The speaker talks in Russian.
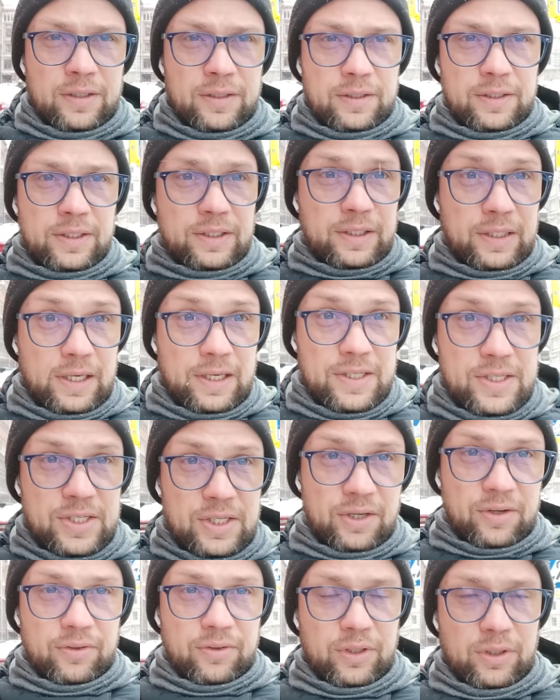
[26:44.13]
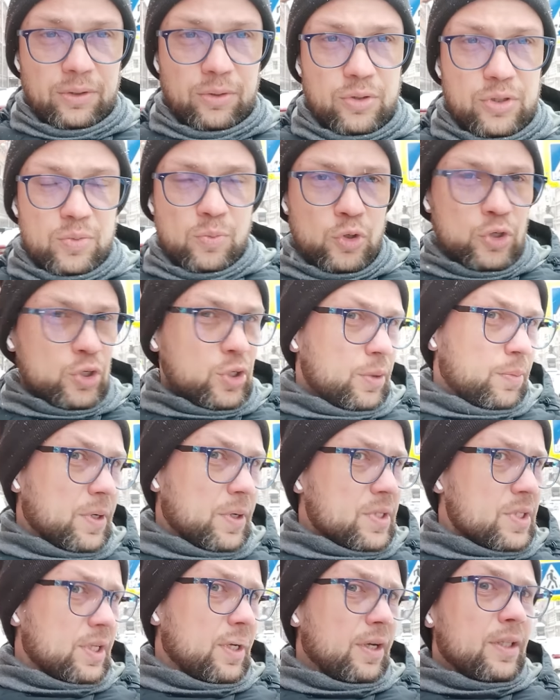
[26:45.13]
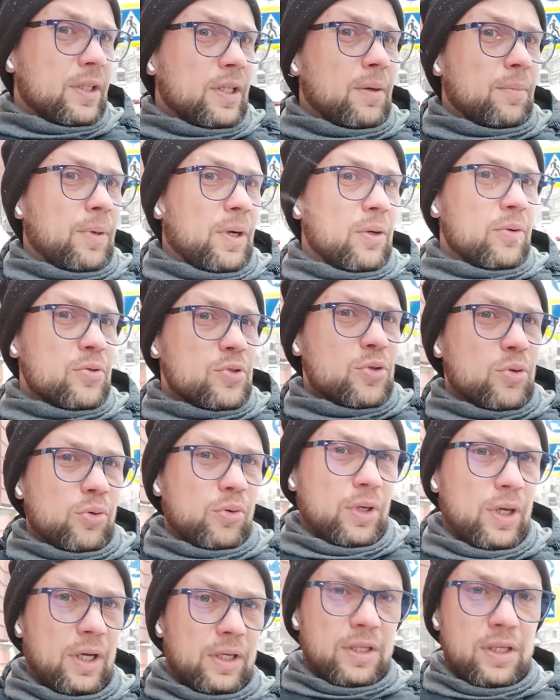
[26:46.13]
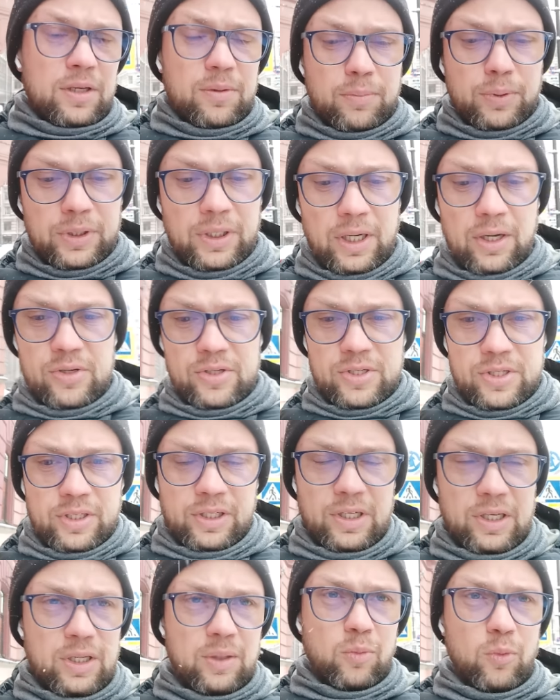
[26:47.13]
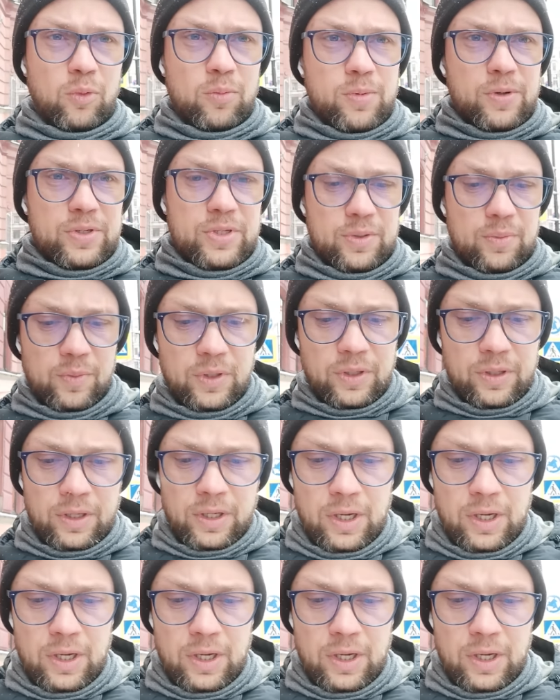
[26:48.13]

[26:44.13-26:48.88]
детализирована. То есть можете поставить на паузу. Я не пытаюсь никаким образом